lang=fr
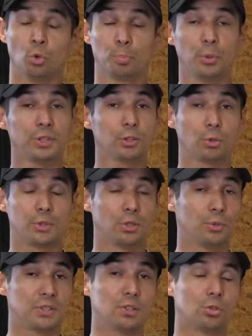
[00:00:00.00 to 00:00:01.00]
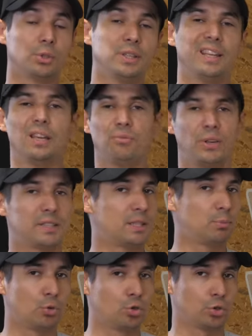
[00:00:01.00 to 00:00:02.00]
Donc peut-être que c'est aussi solide et
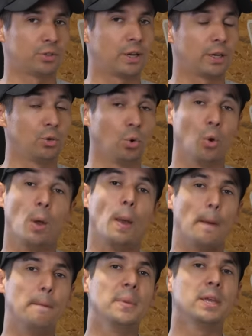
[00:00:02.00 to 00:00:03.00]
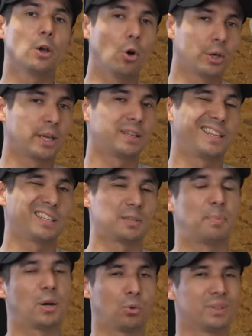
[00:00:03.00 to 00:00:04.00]
flexible qu'une jante à rayon, mais en cas de
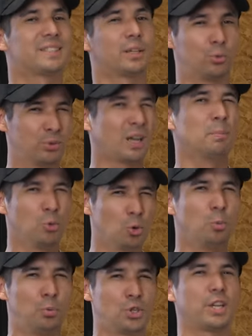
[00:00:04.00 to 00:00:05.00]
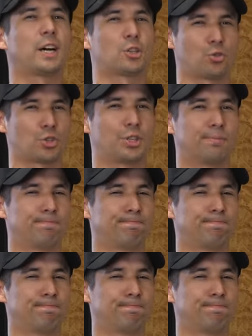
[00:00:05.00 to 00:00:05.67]
casse par contre ça coûtera beaucoup plus cher à changer.